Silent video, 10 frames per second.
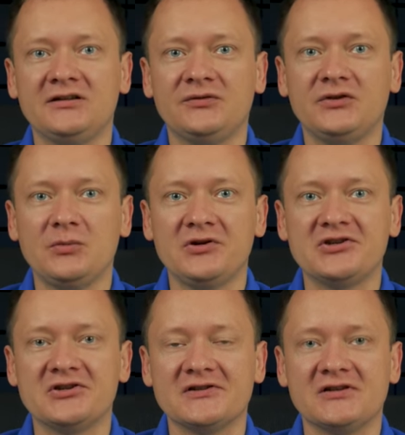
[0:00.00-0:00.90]
это
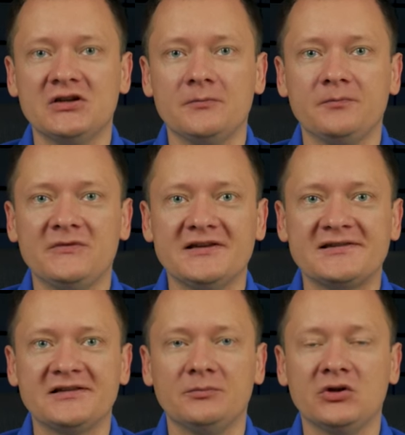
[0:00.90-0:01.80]
автоматически,
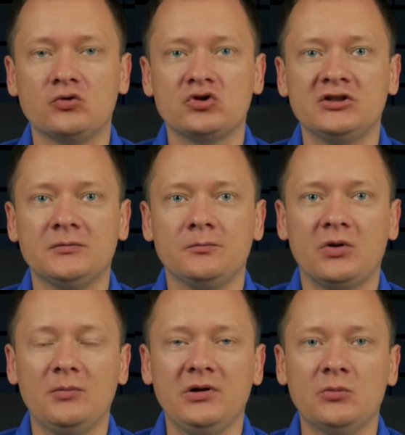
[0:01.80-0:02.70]
если обнаружит
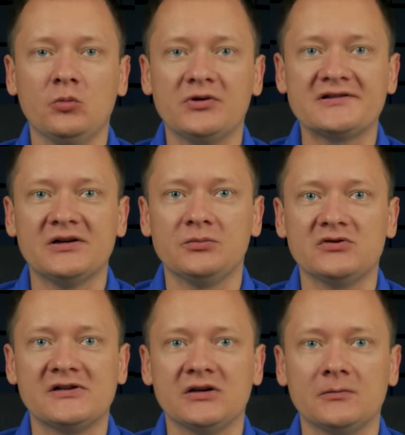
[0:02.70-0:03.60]
проблему при
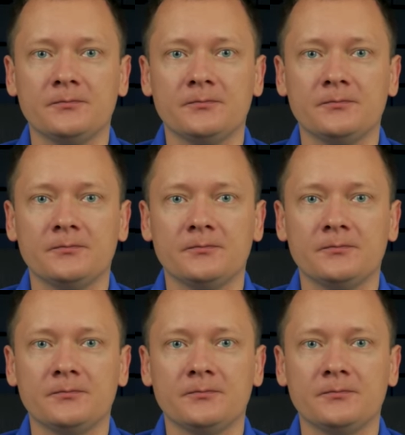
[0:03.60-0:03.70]
запуске.